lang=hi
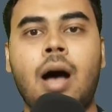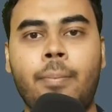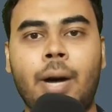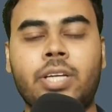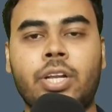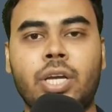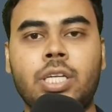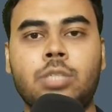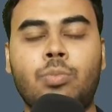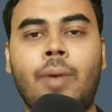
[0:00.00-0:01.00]
अब बात करते हैं
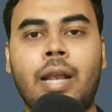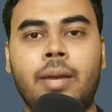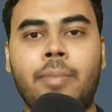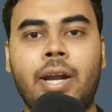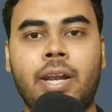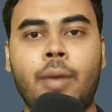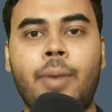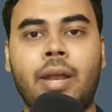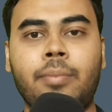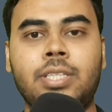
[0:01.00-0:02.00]
इस मोबाइल की बैटरी के
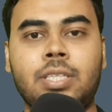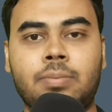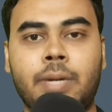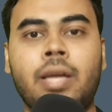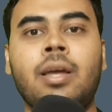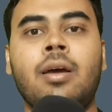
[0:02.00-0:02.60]
बारे में जिसमें